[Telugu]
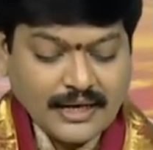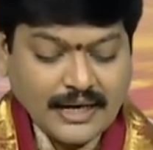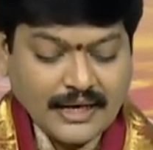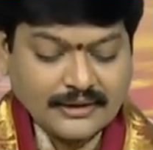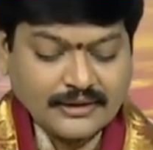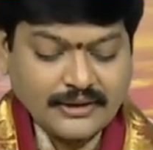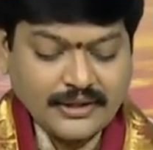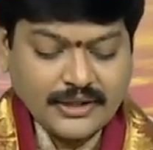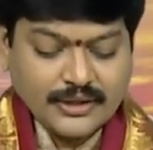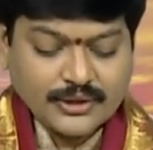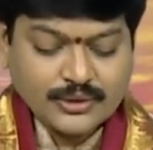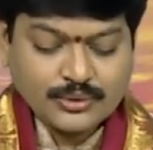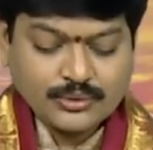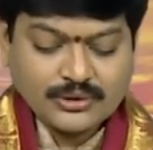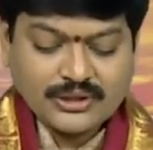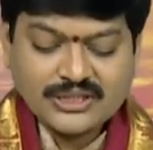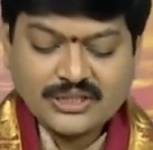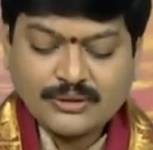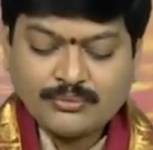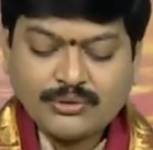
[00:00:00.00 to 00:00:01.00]
కార్తీక
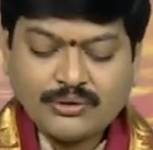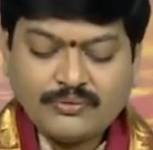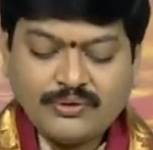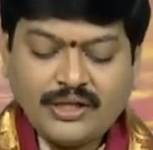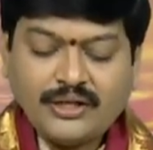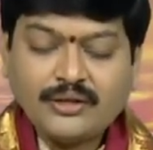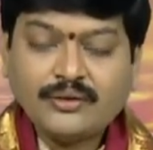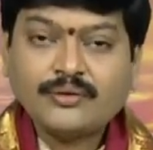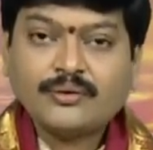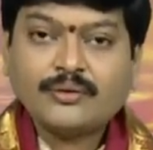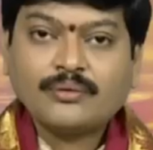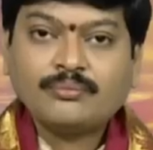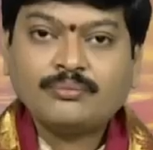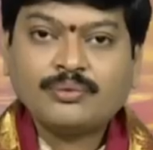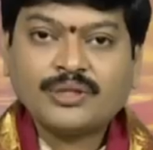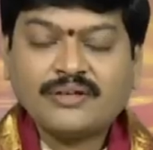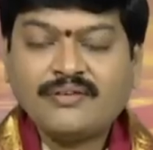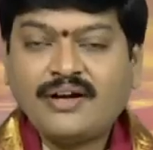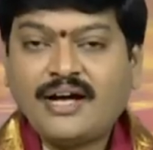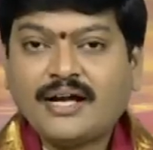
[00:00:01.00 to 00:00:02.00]
శుద్ధ సప్తమి
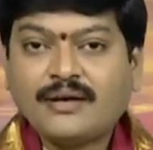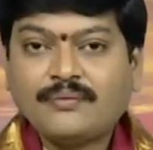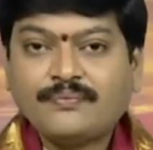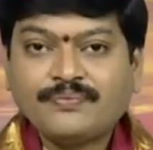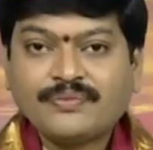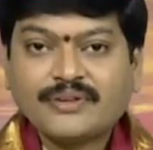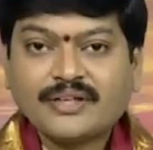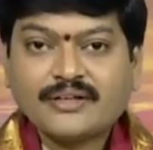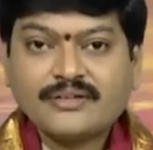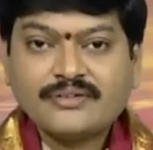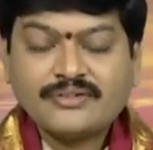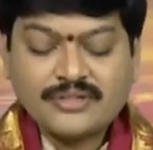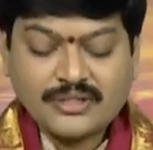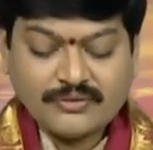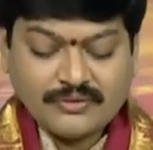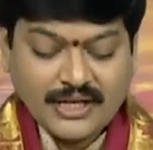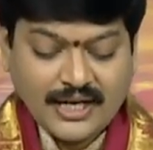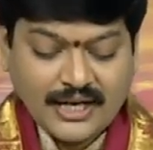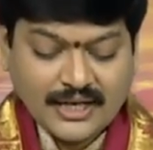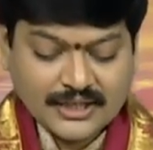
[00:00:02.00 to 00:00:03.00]
బుధవారం
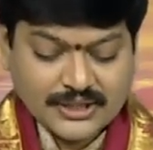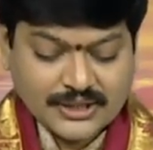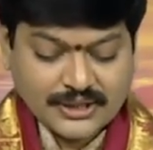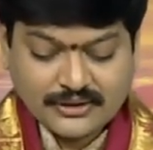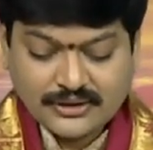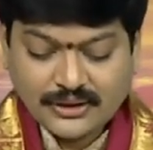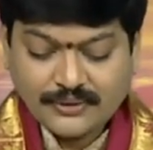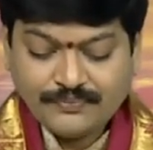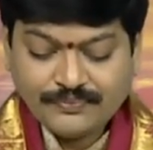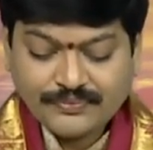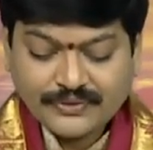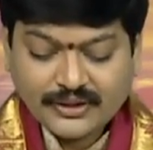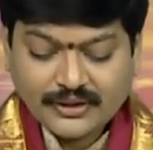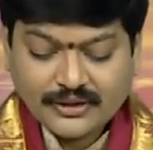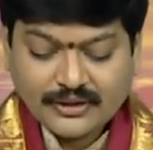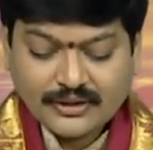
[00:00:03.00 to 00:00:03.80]
శ్రవణ నక్షత్రం